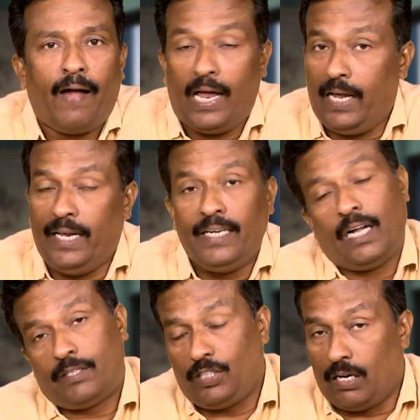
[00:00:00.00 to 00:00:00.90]
అలాగని
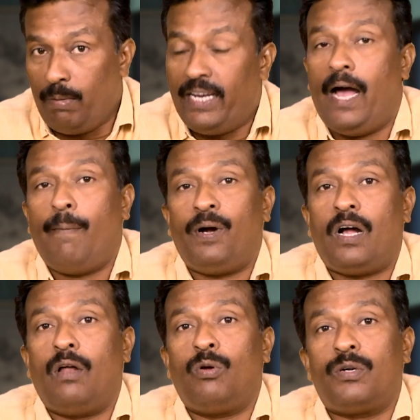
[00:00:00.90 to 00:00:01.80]
గత జన్మ
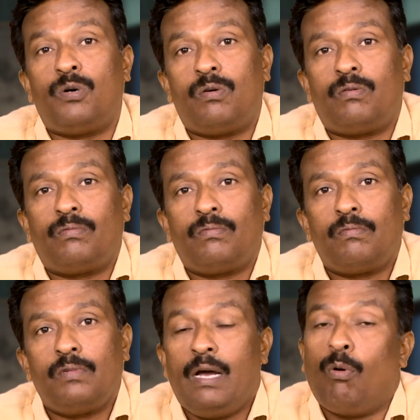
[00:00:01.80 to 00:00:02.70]
అనో
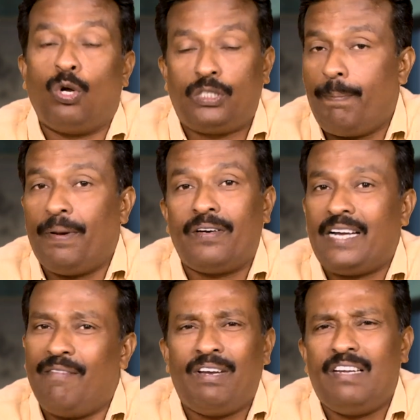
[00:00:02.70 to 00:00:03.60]
ఎవరో
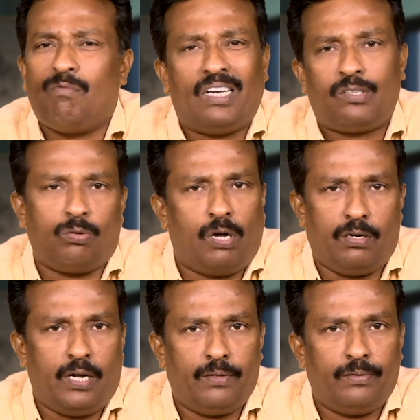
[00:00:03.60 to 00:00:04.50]
చెప్పినట్టుగా అవన్నీ వాస్తవాలు
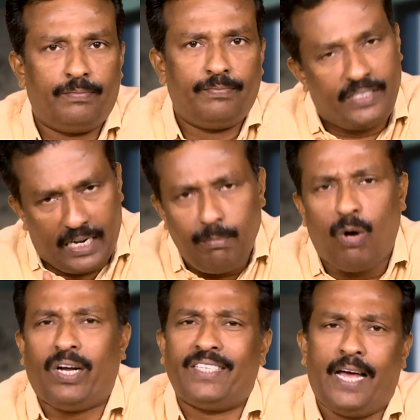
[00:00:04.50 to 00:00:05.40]
కాదు జన్మ
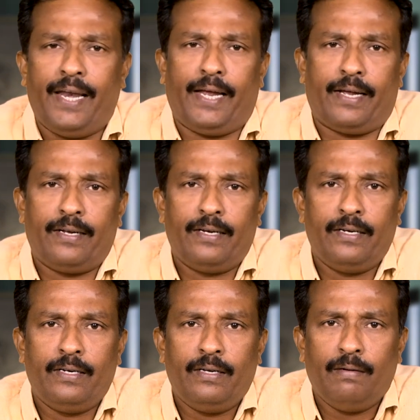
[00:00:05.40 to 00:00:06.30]
ఒక్కసారే
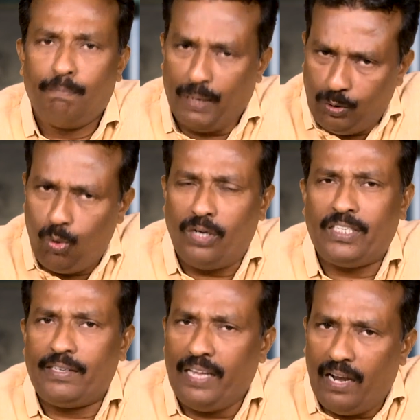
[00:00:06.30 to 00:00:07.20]
బ్రతుకు
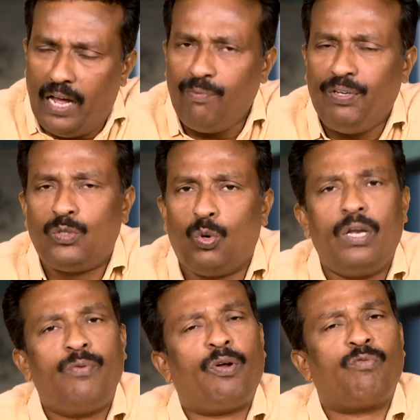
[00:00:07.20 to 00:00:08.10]
ఒకసారి ద లైఫ్ ఈజ్
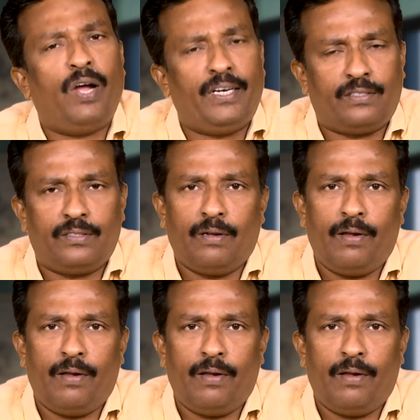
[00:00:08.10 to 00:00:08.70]
ఓన్లీ ఫర్ వన్స్